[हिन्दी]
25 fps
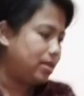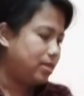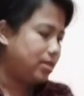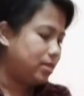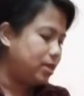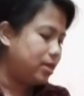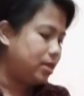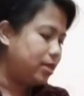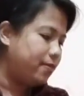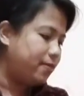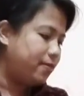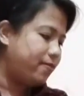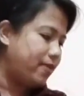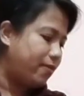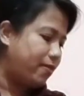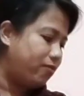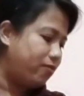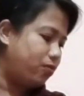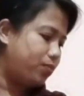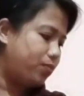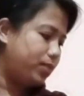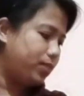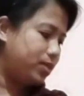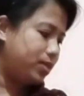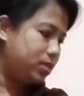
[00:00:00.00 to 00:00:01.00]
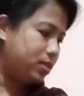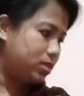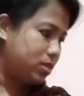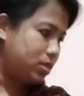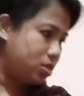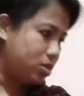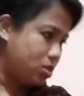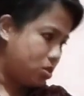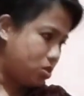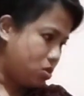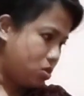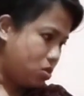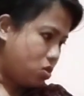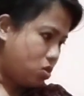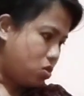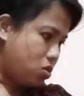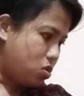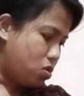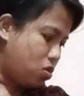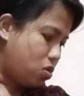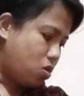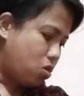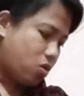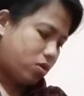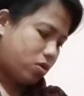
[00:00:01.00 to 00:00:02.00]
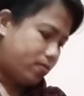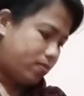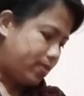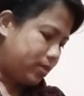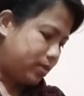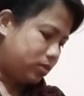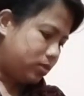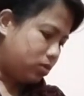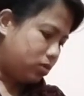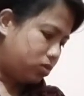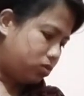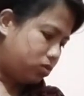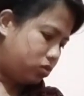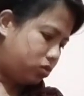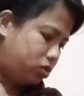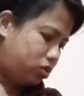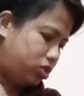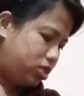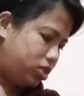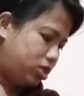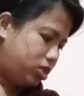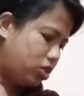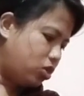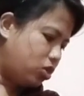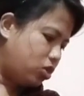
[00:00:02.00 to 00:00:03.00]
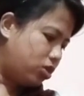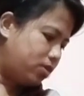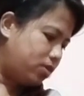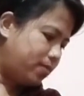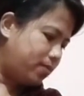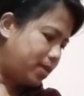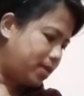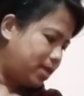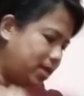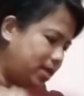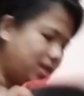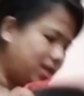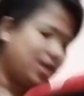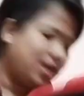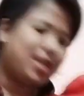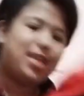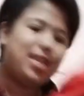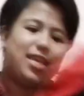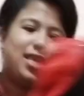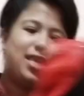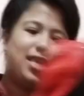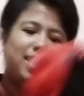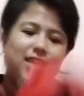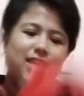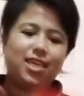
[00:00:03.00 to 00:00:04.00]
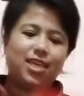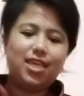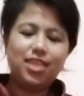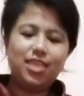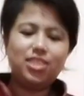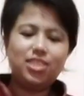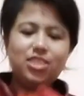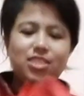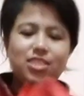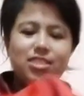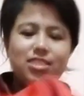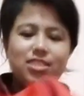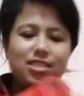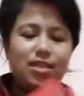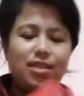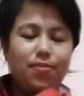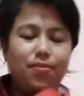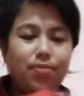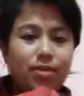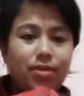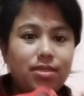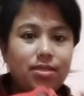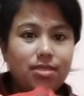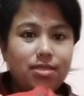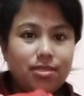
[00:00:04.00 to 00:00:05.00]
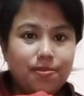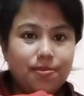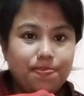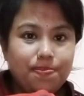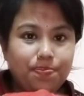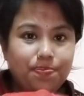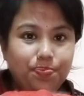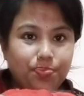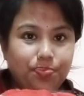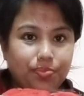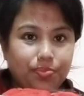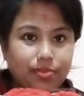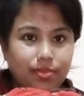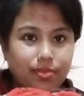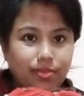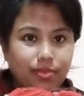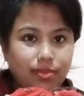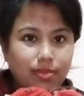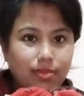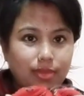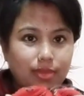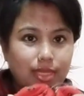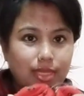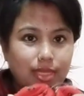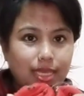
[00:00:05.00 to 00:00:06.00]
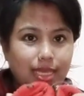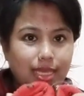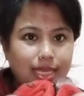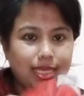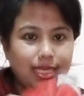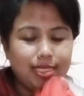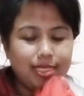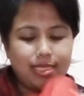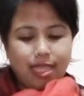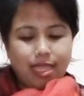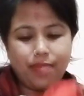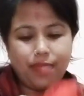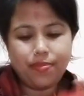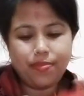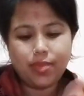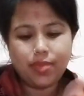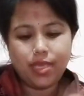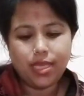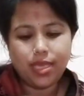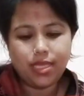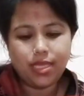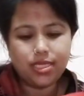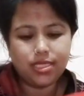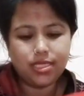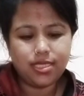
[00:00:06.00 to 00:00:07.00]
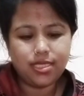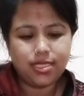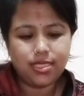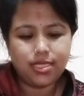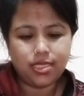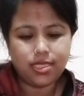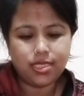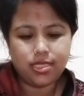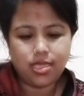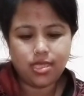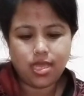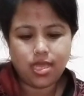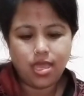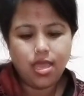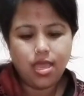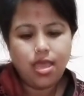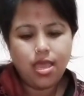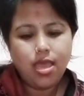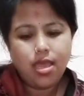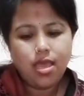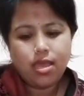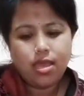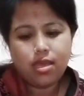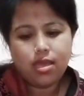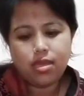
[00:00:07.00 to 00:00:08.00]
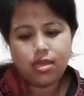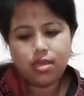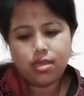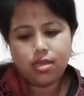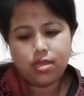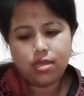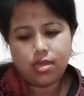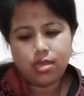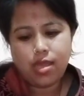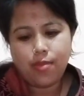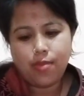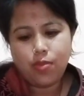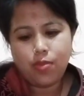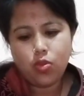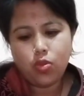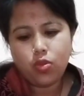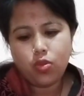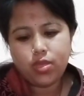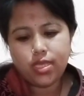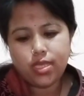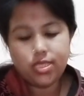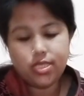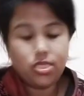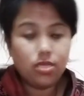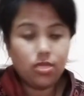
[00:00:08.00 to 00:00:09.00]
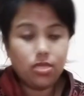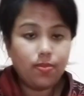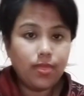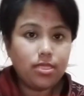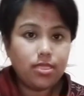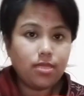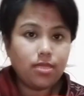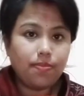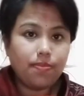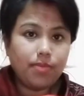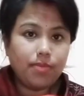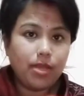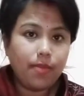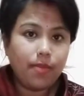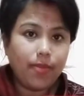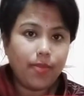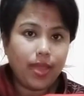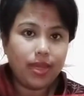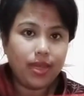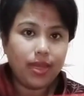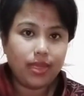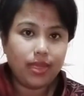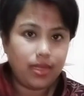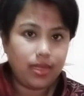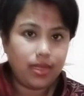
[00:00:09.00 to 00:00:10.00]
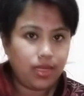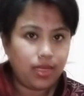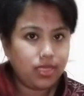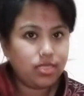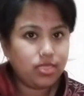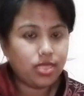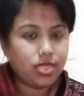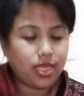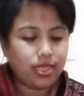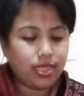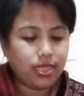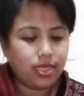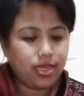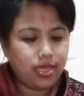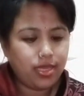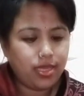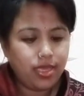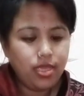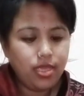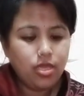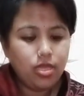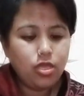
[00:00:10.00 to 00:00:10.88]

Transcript: थर्टी फाइव रुपीज़ और बस और कुछ नहीं और मैंने ये ली थी किचन स्लीपर्स ये इस टाइप की है जैसे सर्दियाँ हम लोग किचन में चप्पलें पहनकर नहीं जाते हैं